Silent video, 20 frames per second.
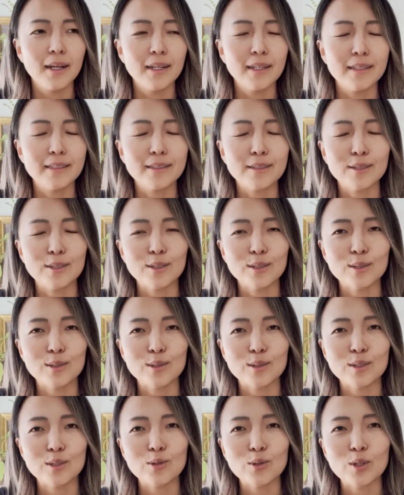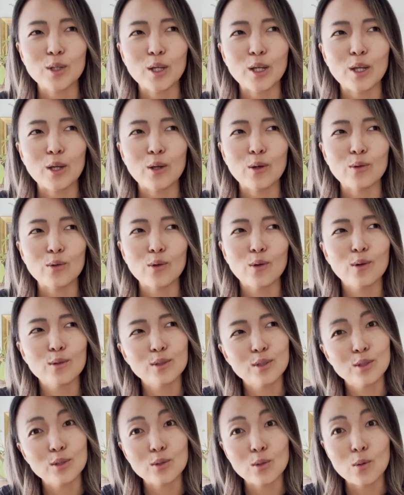이제 이렇게
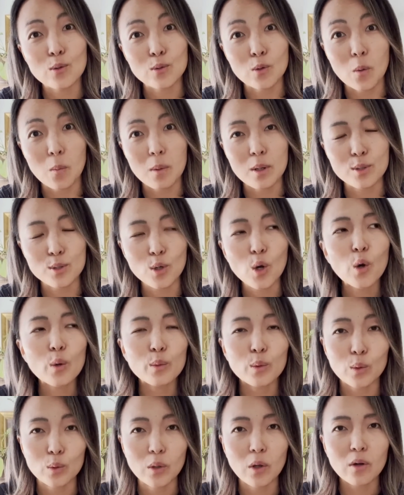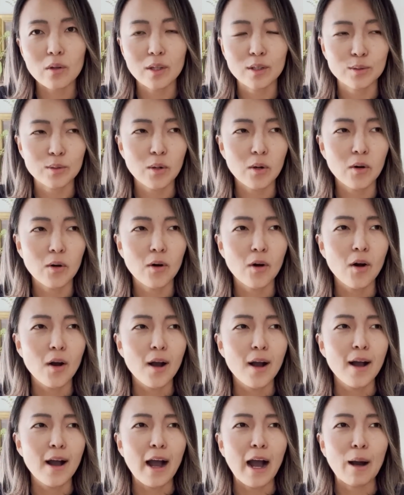떨어진 적 정말 처음이고 태어나서
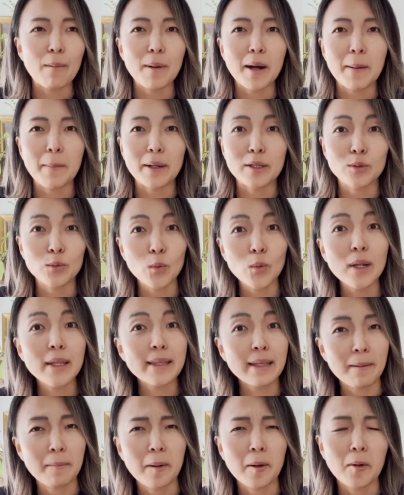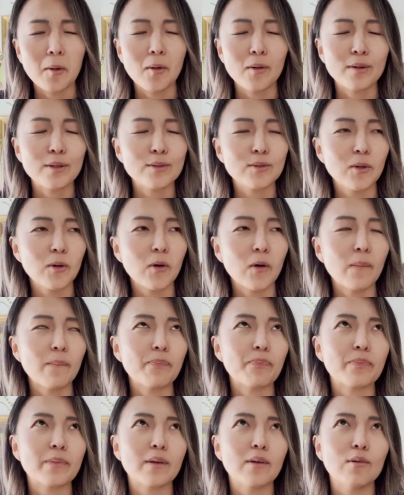아마 많이 놀랐나 봐요.
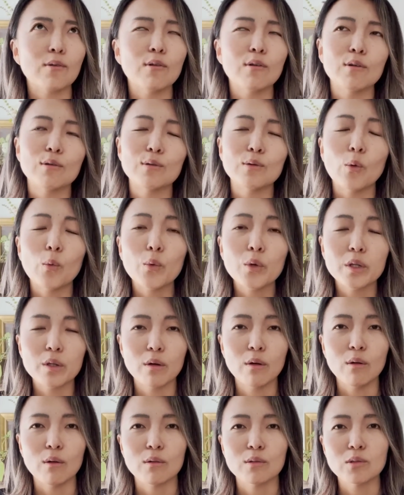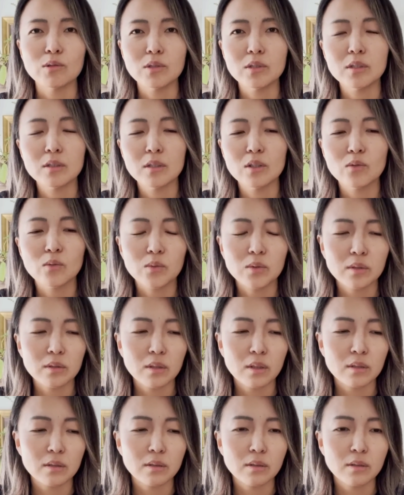그래서 어, 오히려 첫째 날, 둘째
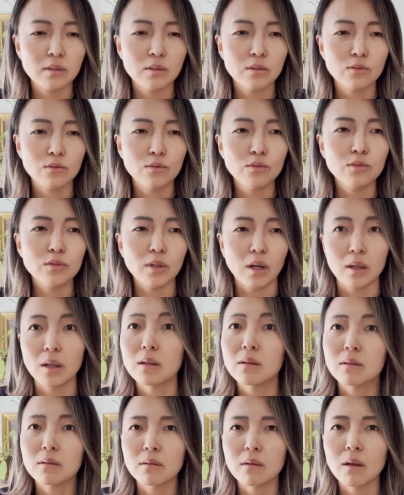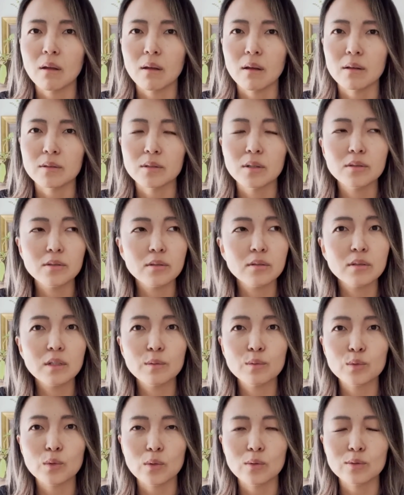날은 울지 않았는데 셋째
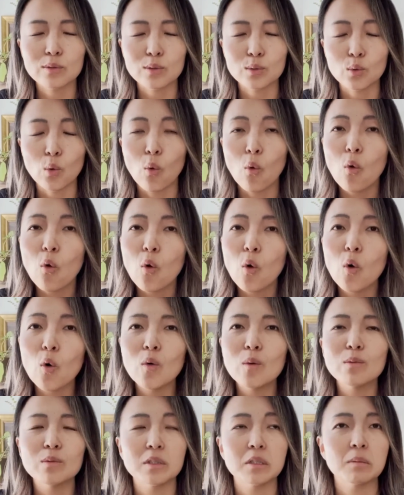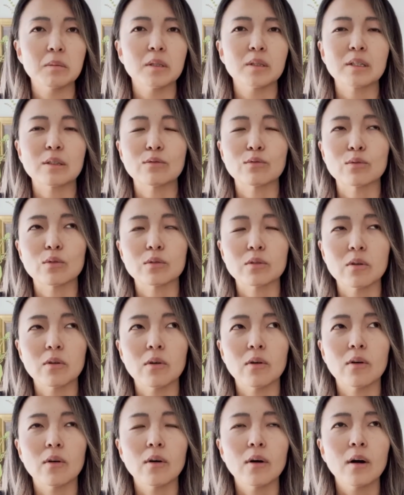날부터는 진짜 너무 심하게
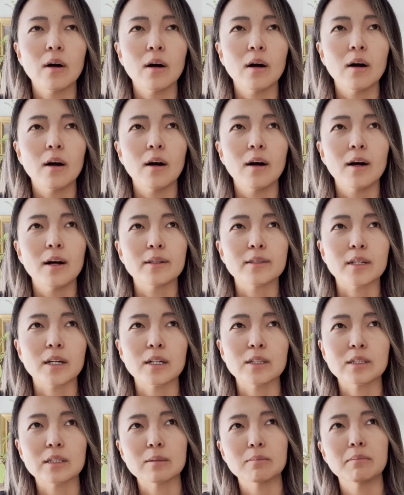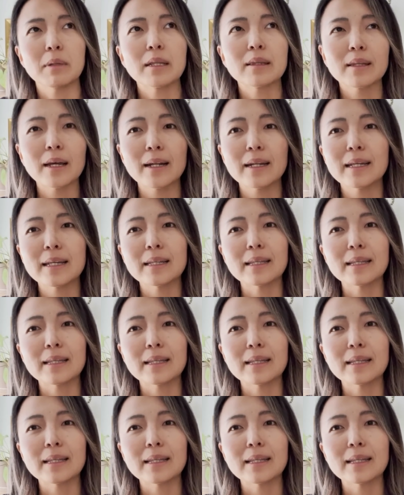울어서 제가 지금 멘탈이